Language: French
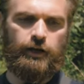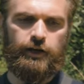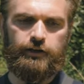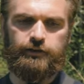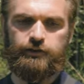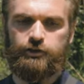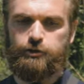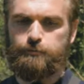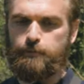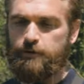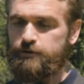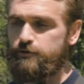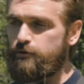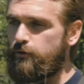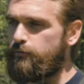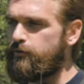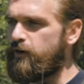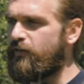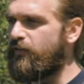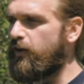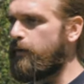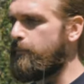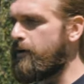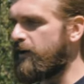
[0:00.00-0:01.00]
Je pense que vous
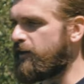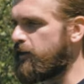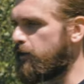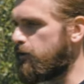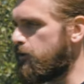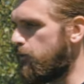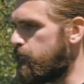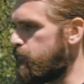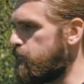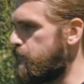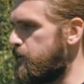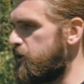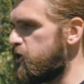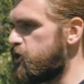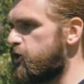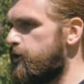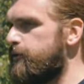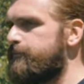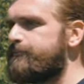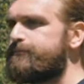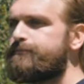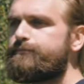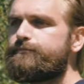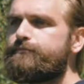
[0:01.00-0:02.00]
l'avez remarqué quand vous
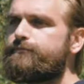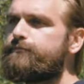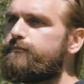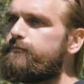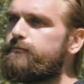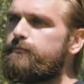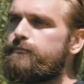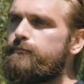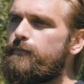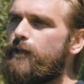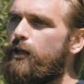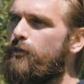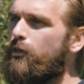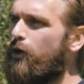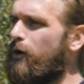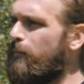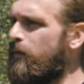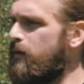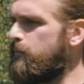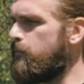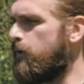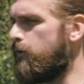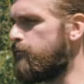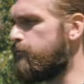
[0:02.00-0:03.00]
pêchez,
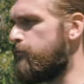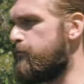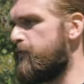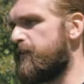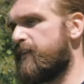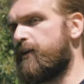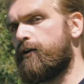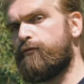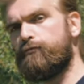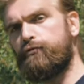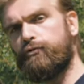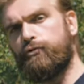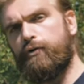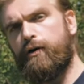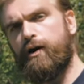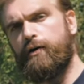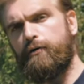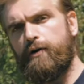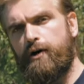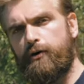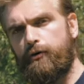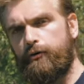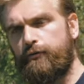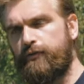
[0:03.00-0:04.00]
normalement vous faites un coup droit
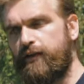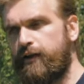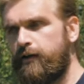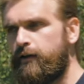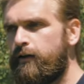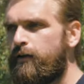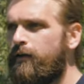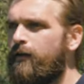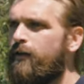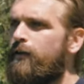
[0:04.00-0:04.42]
ou un revers.